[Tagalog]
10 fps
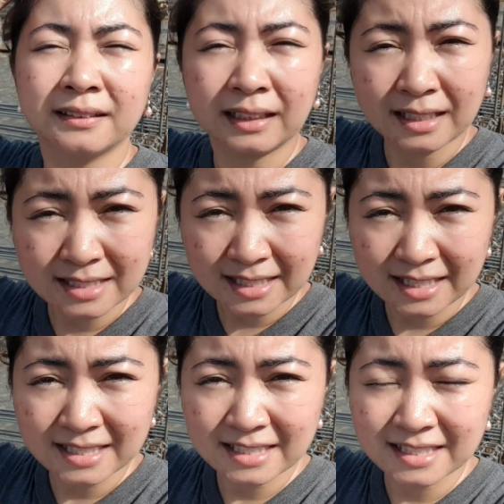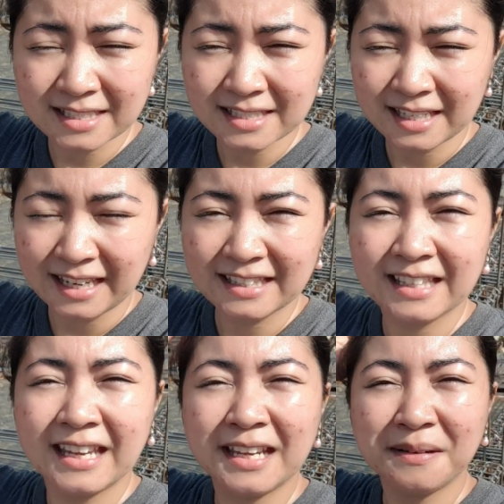trusses, and
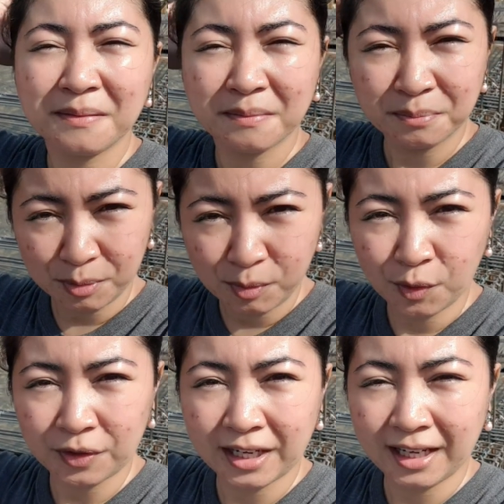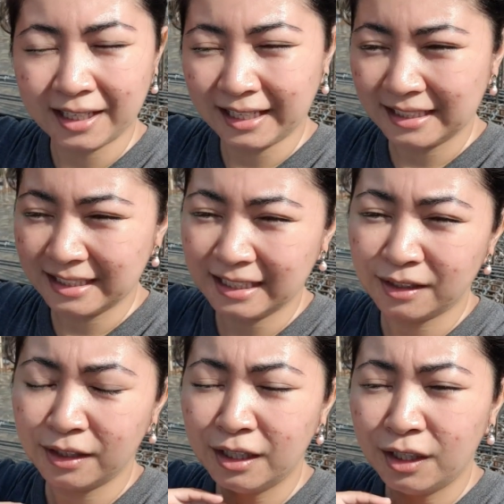then bubong na. And
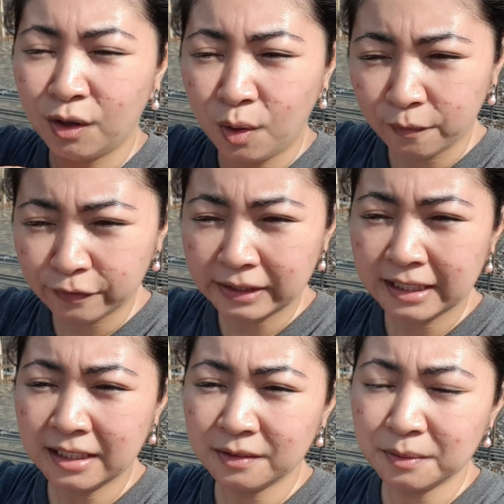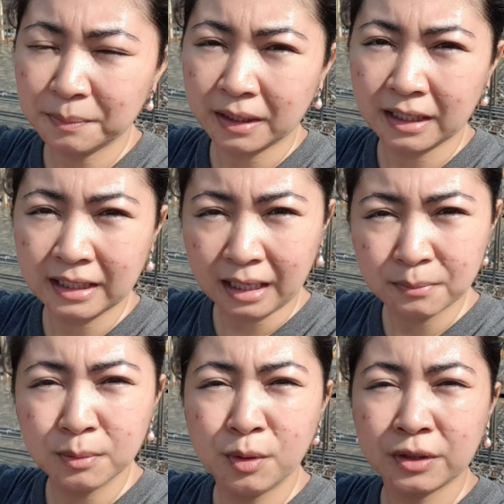then hopefully no, pagka
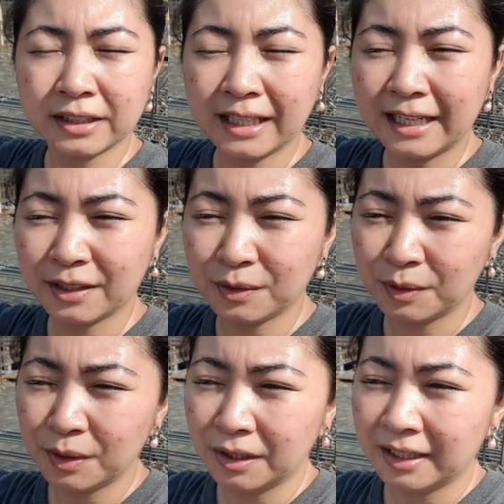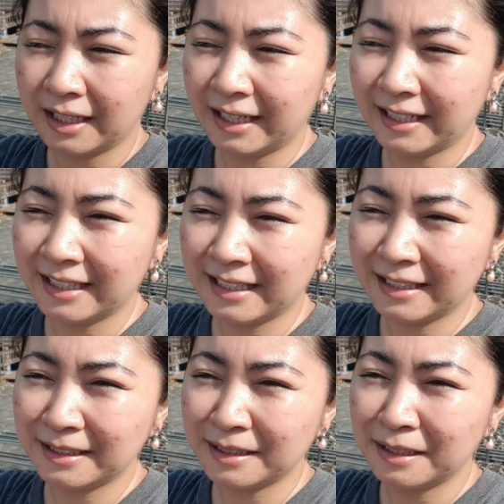nakabubong na tayo
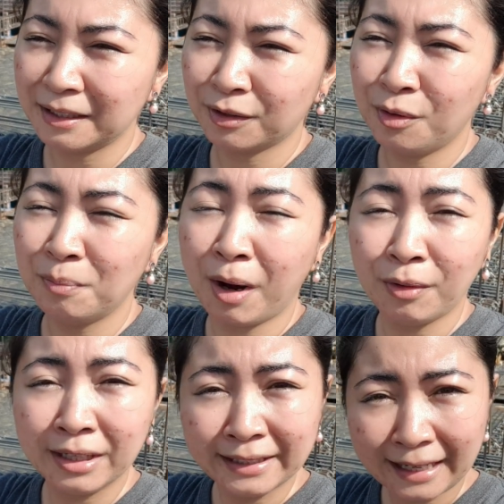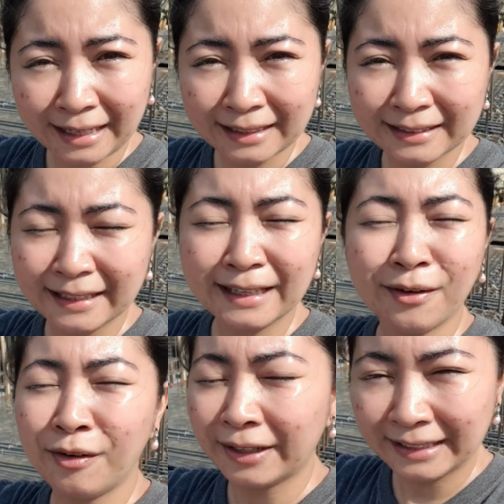ay kung maulan na eh
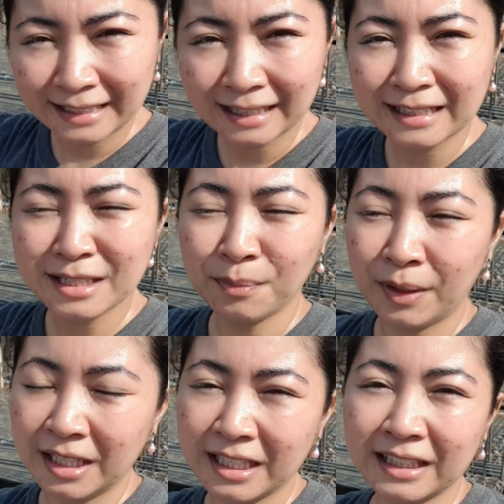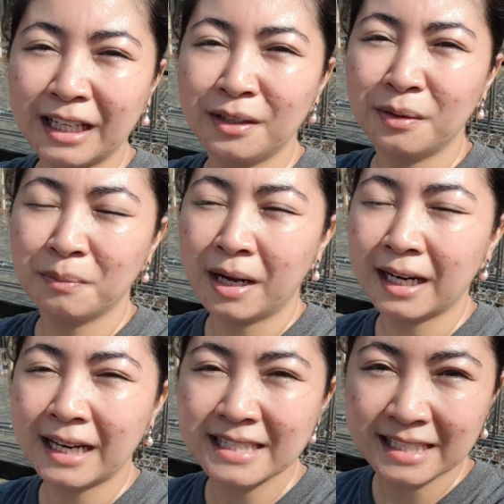okay lang kasi pwede na tayong
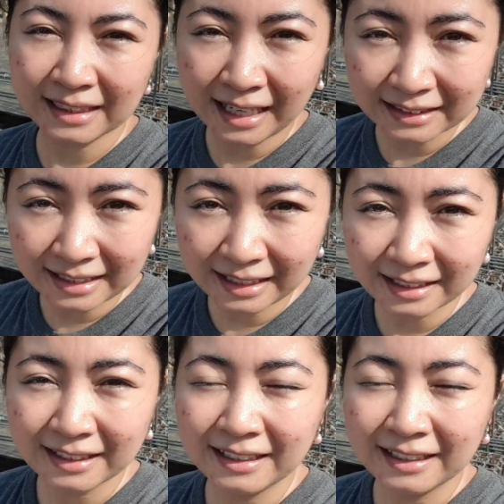mag-asintada.